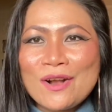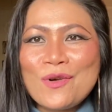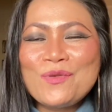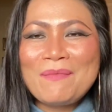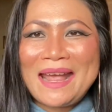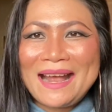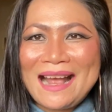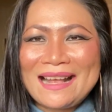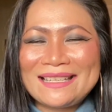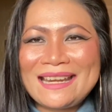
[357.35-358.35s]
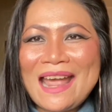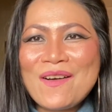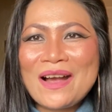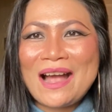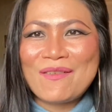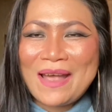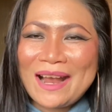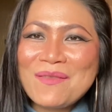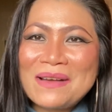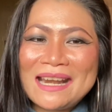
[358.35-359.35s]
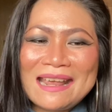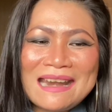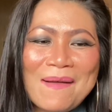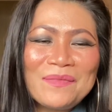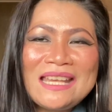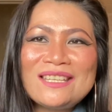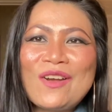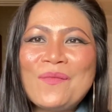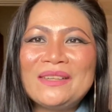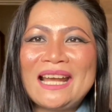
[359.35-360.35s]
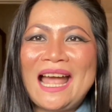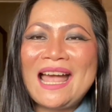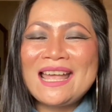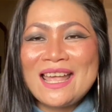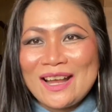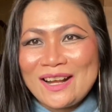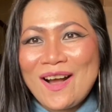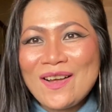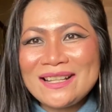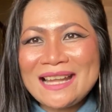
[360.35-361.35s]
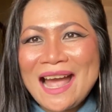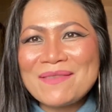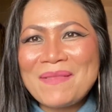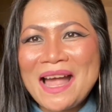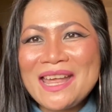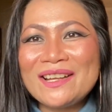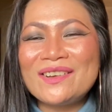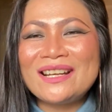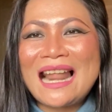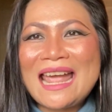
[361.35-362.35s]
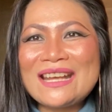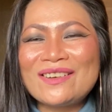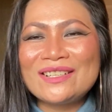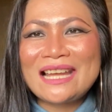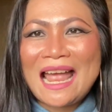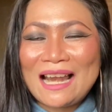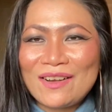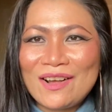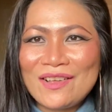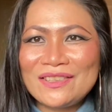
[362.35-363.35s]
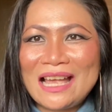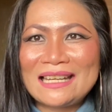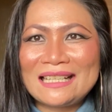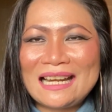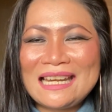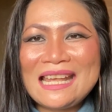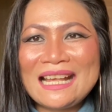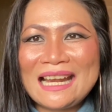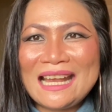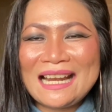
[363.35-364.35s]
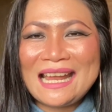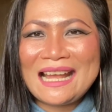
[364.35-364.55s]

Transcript: คุณแม่ขาชาแนลค่ะแวะเข้ามาแนะนำติชมนะคะก่อนจากไปกดไลค์กดแชร์แล้วก็สั่นกระดิ่งกริ๊งกริ๊